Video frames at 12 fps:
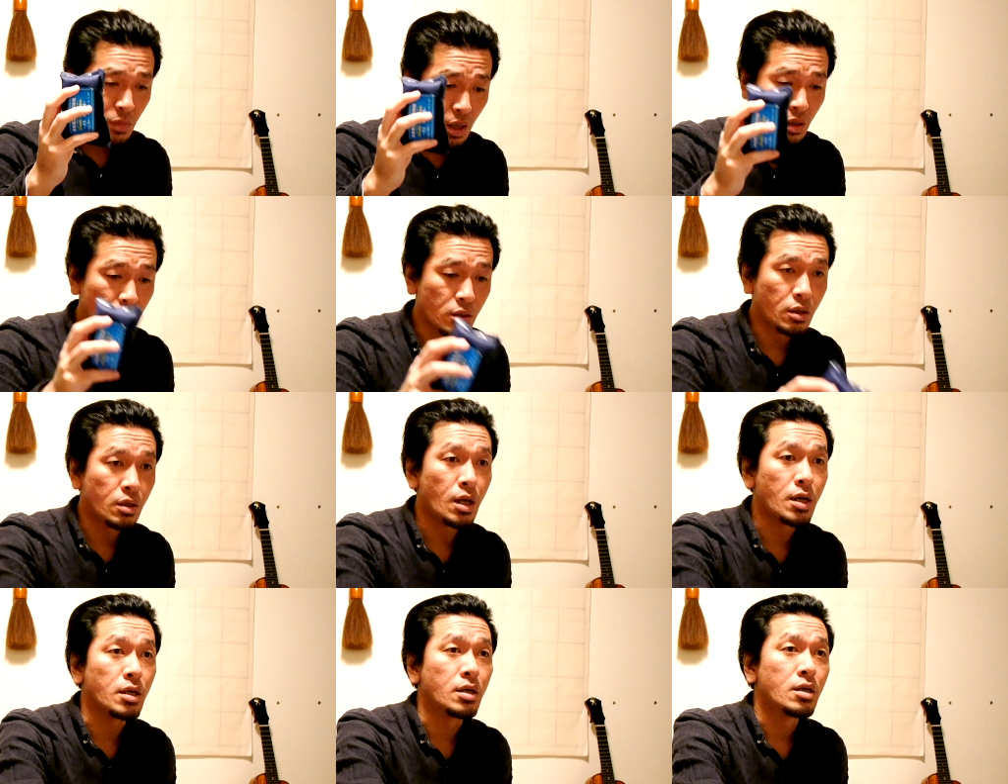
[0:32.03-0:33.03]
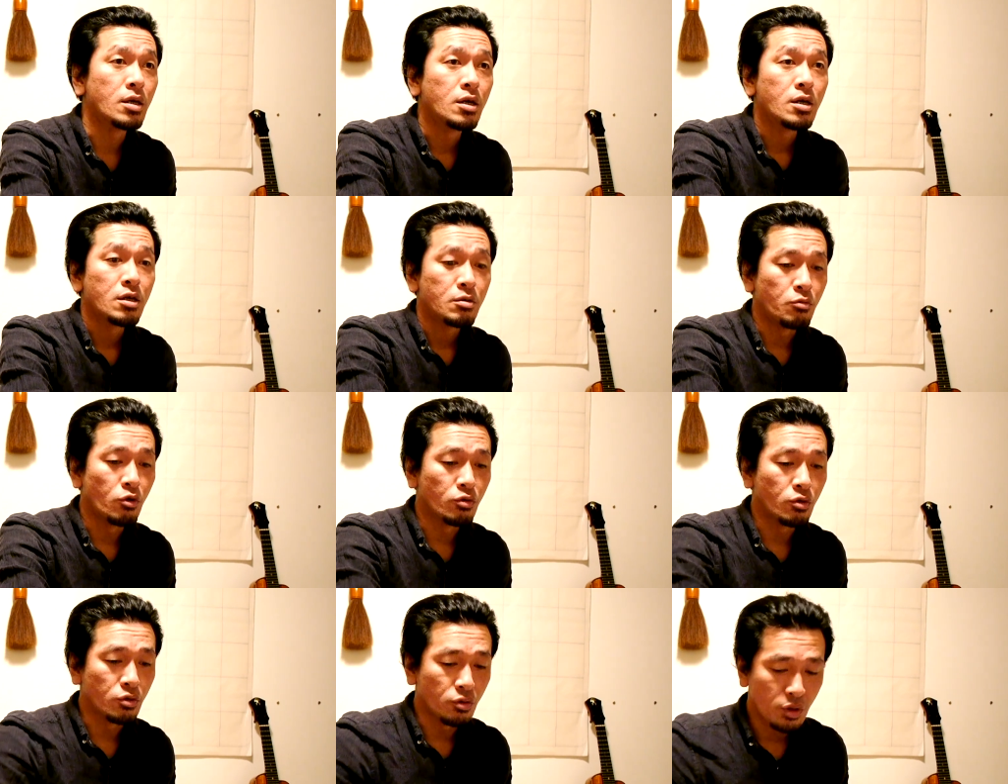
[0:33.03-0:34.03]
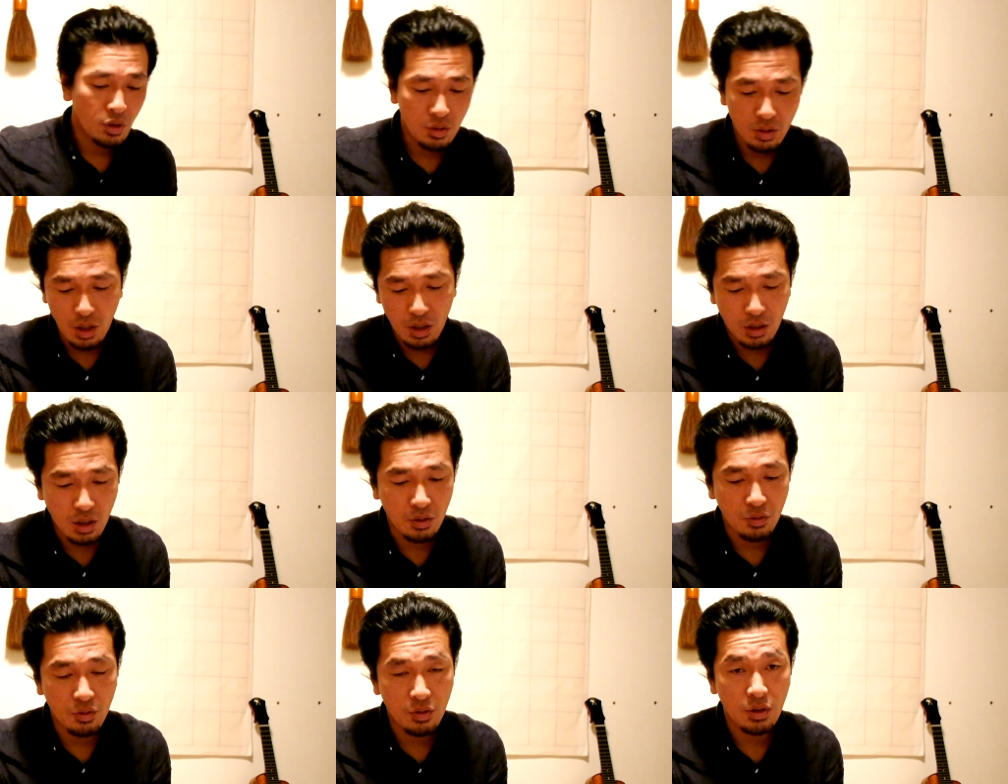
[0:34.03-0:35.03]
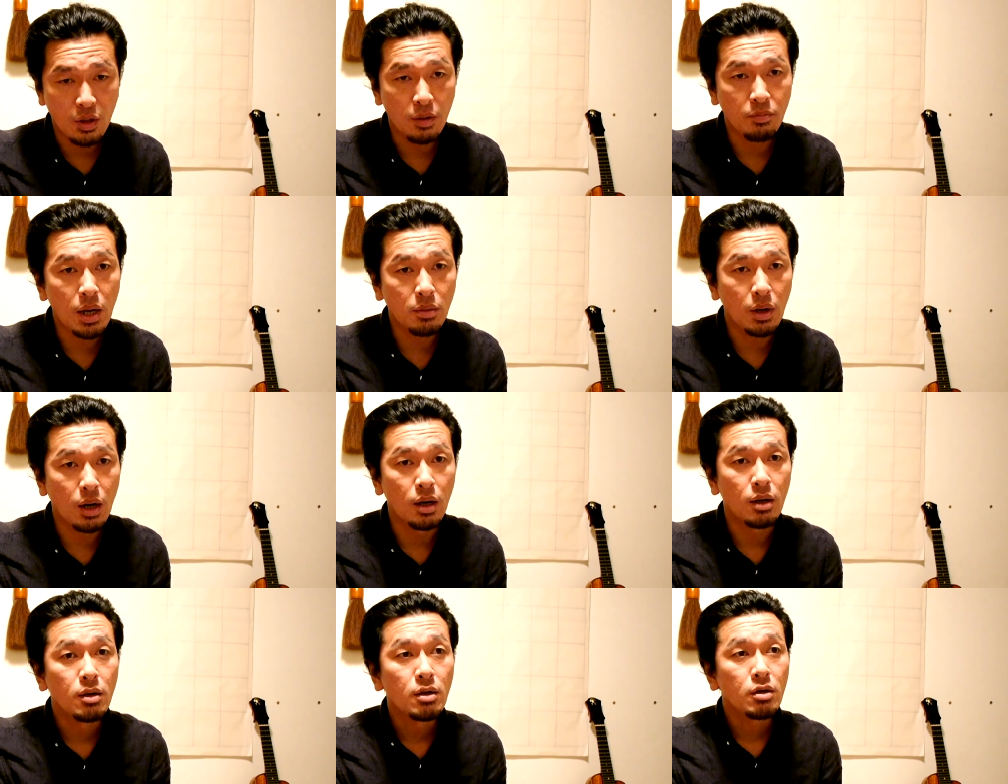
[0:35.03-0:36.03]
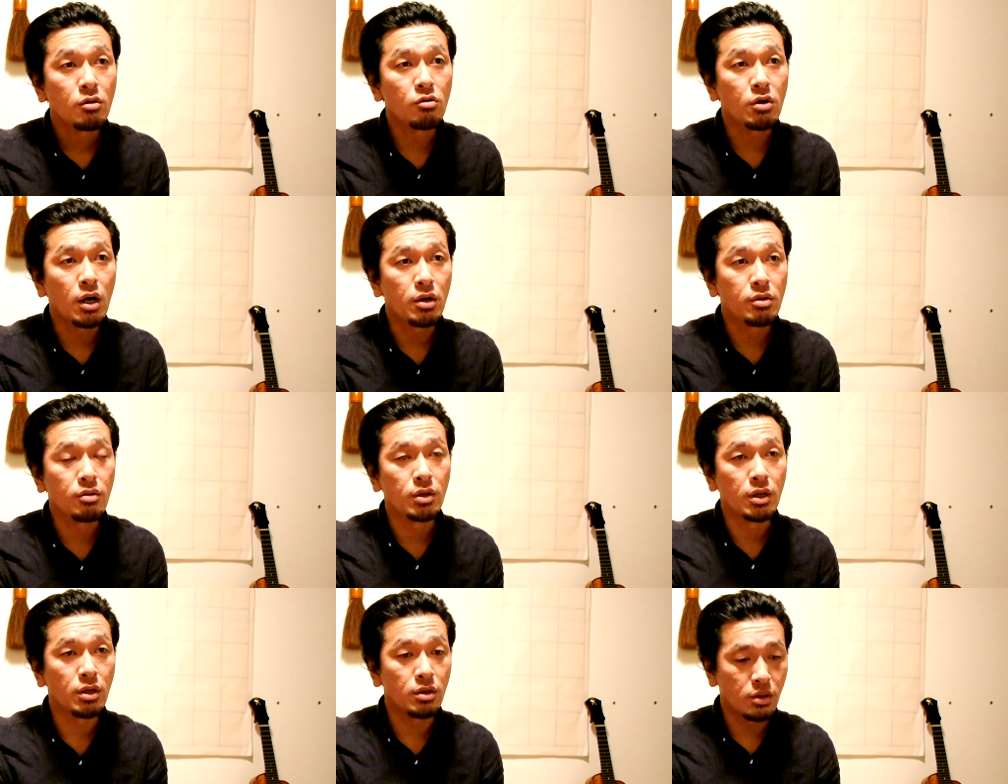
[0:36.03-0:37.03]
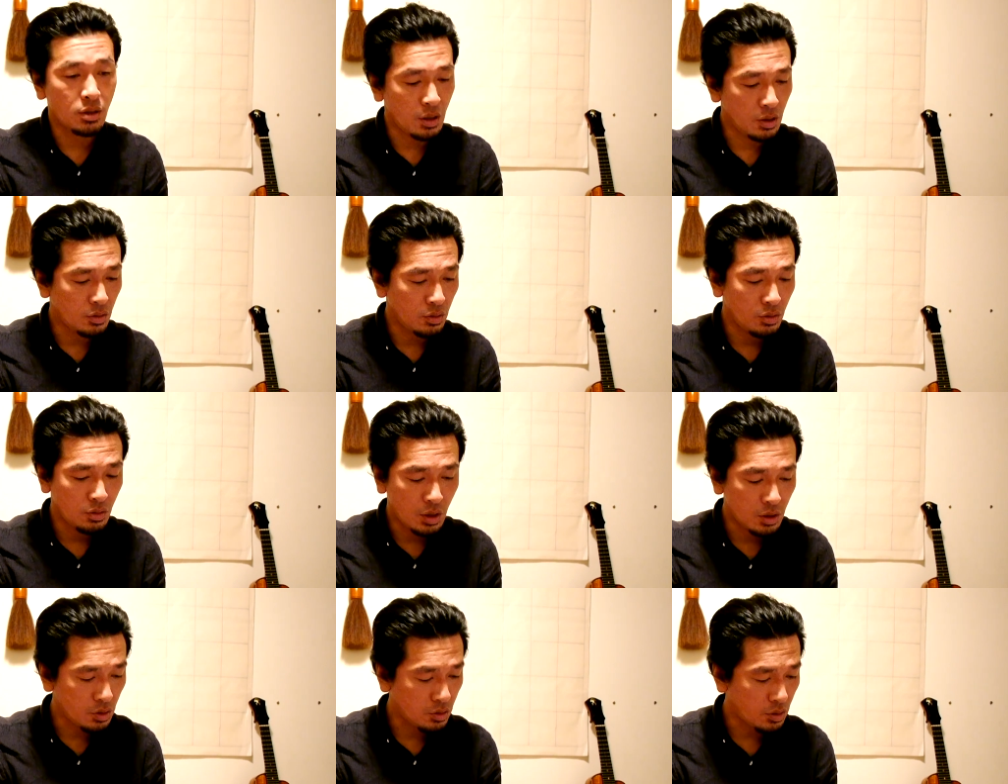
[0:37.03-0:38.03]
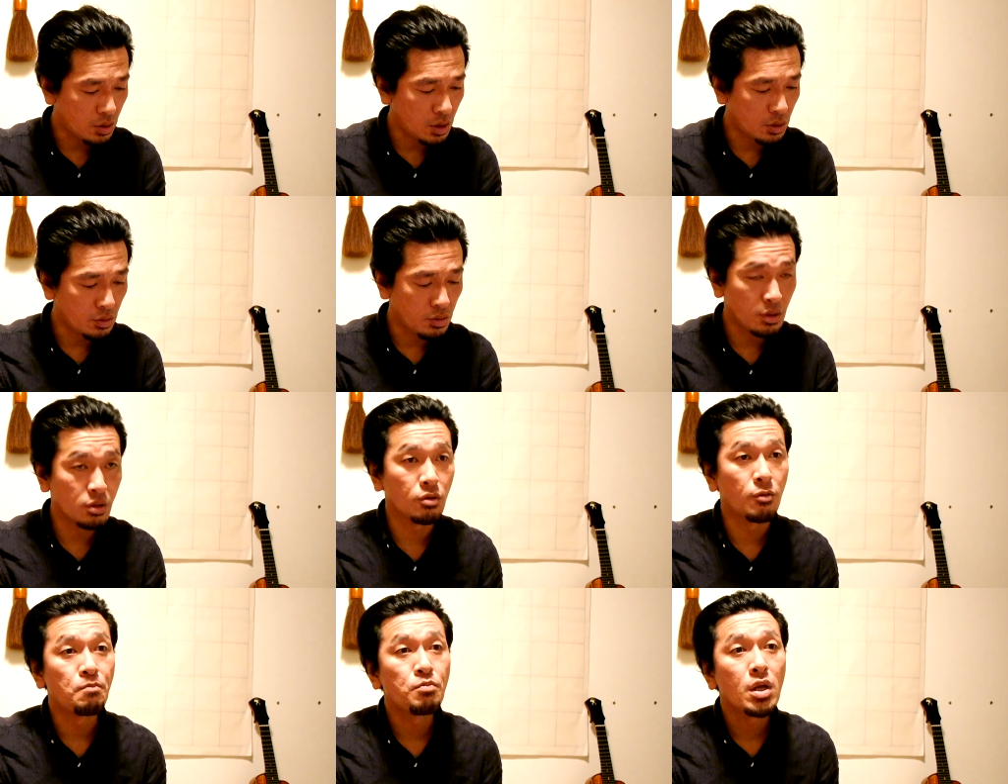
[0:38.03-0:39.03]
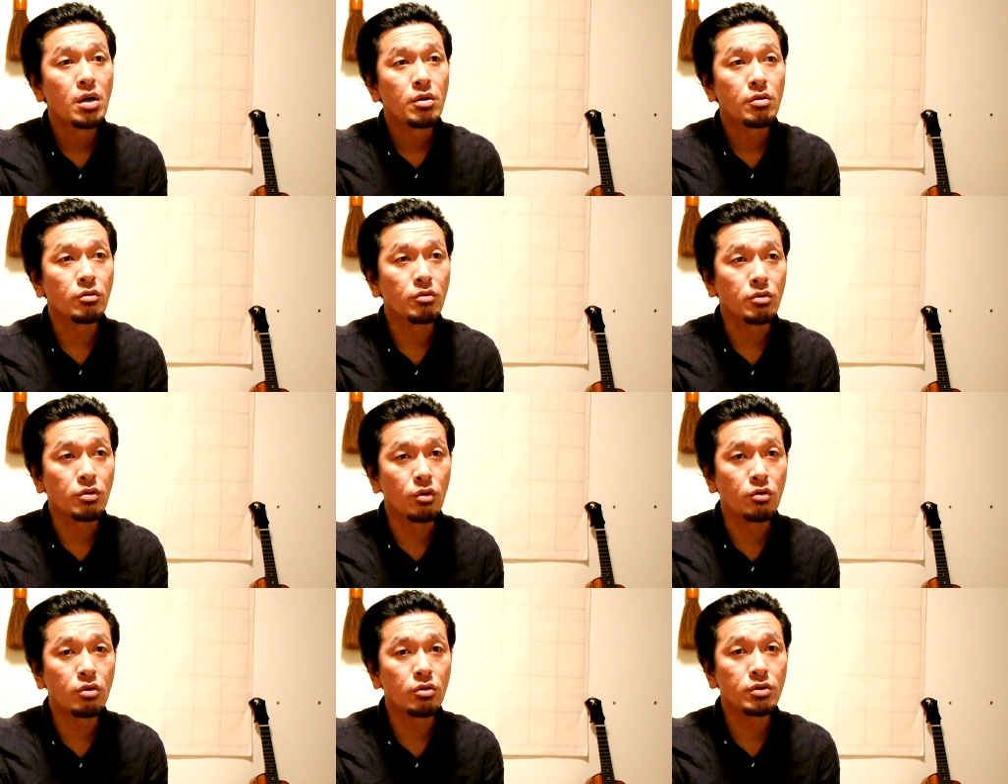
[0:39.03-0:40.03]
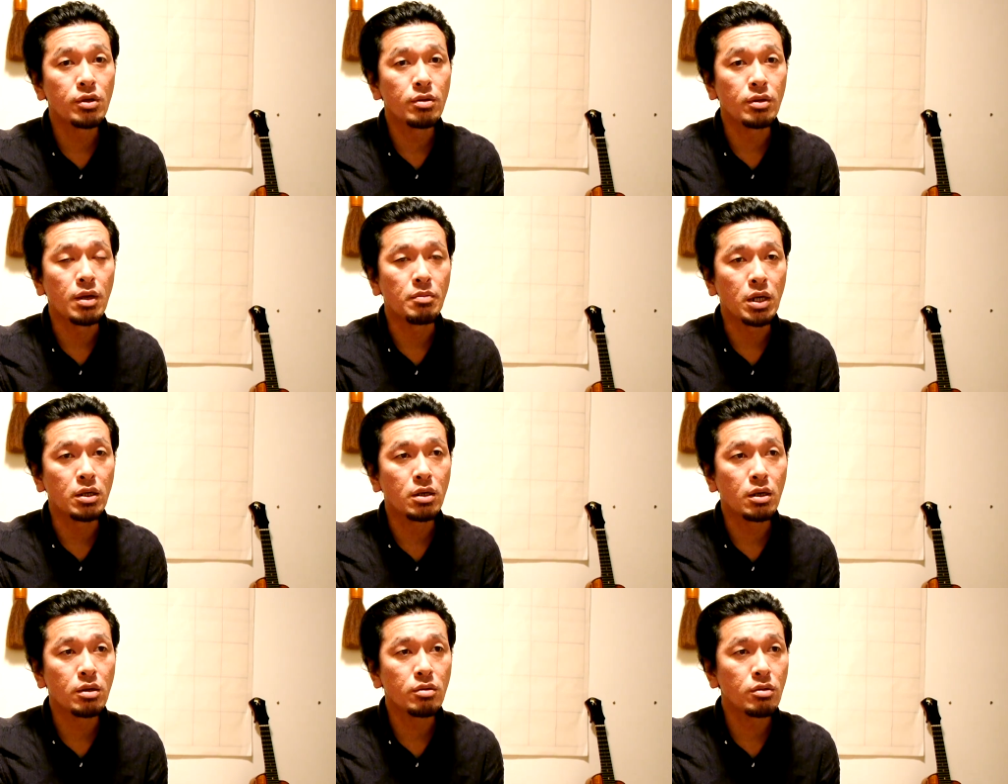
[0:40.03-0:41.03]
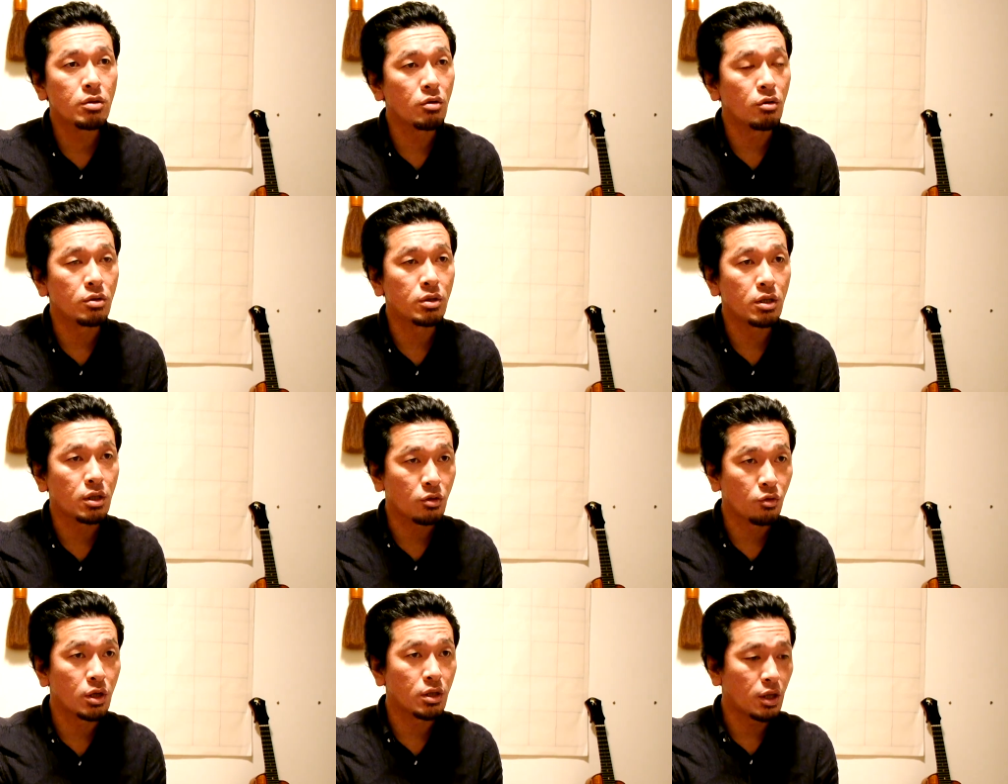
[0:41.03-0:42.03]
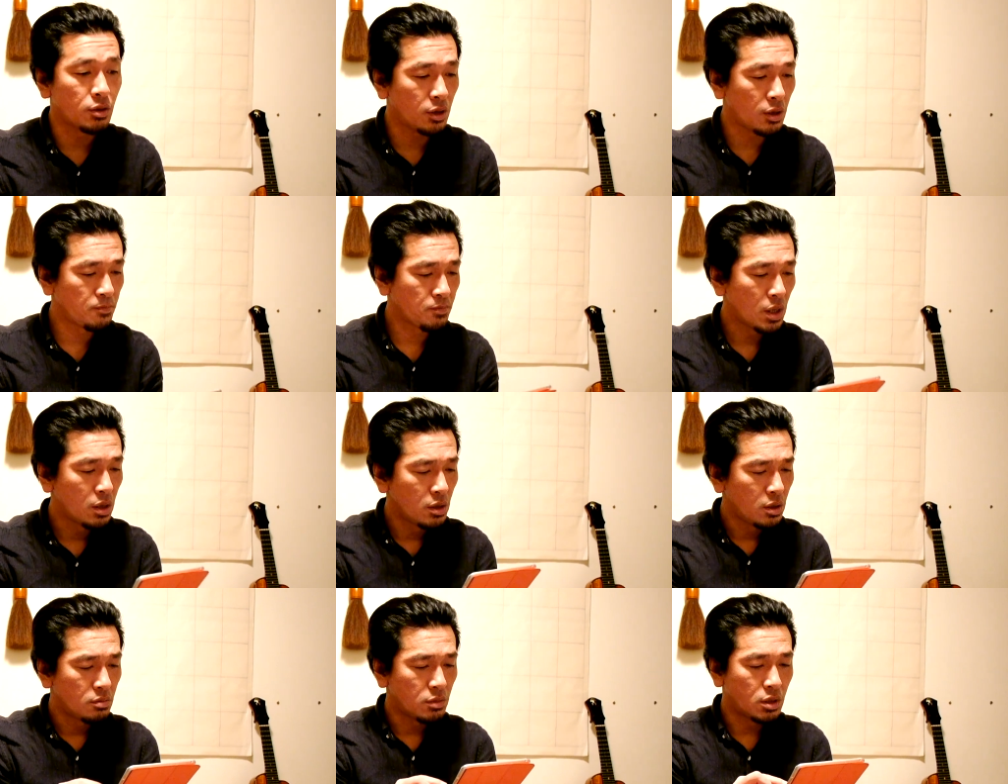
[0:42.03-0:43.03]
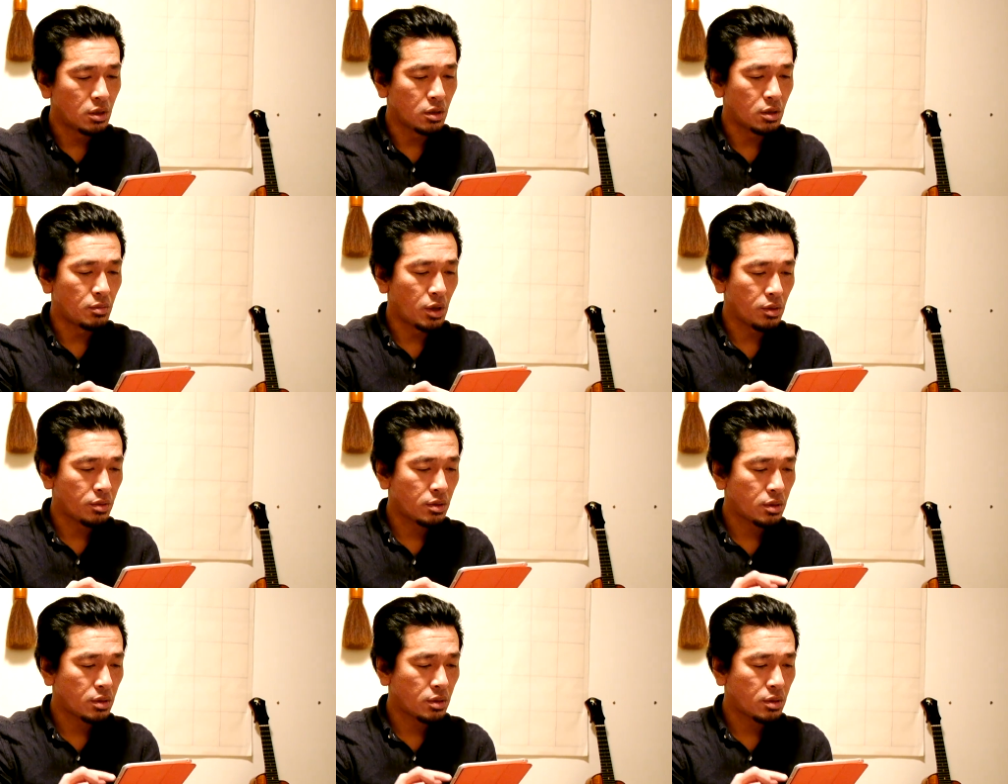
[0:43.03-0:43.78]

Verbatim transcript: 入れてないもののですね比較をしてまあまあ効果ありそうだねっていう話をしたんですけどその局報ですねまあ1ヶ月以上データ取れたんで見ていきます